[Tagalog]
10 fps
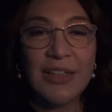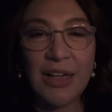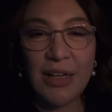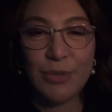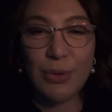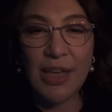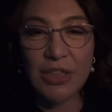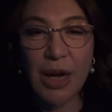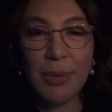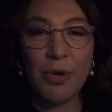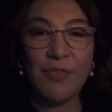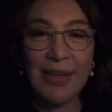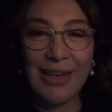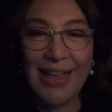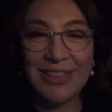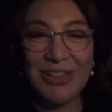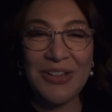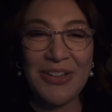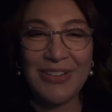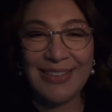Um, Julia Charmy, Bo
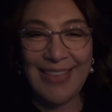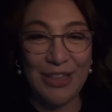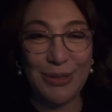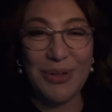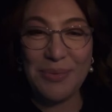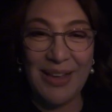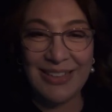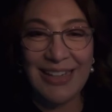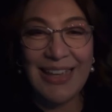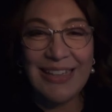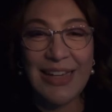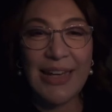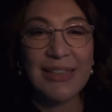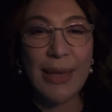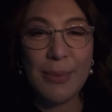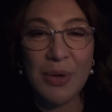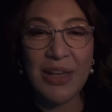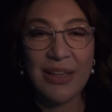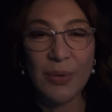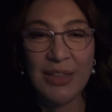Victilasio, thank you so much. Janice Lea
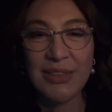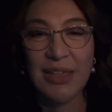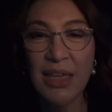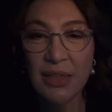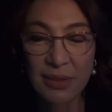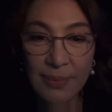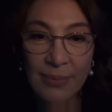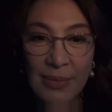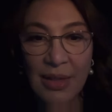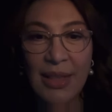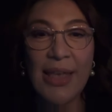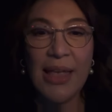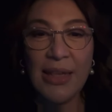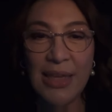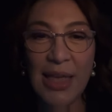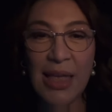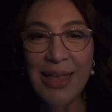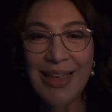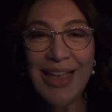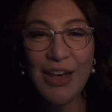Marie, 26. Lea
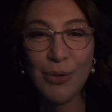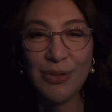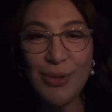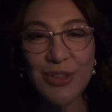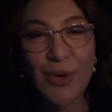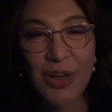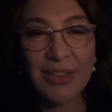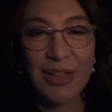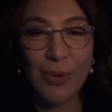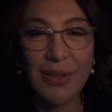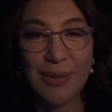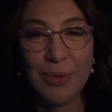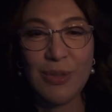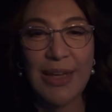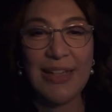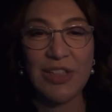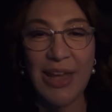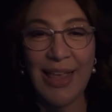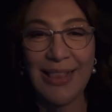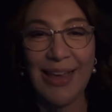Leah, hello to you, Sharonians, Chloe TMU, Janice
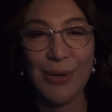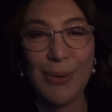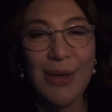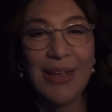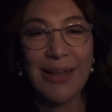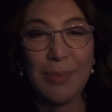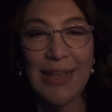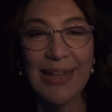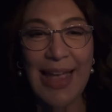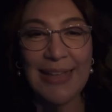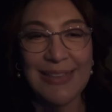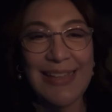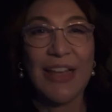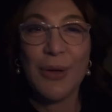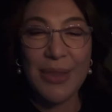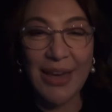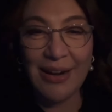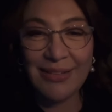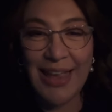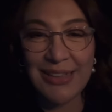Jel, hello? Gabada Nancy, hello
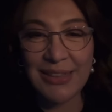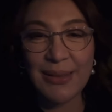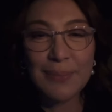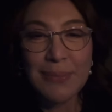there, Nancy.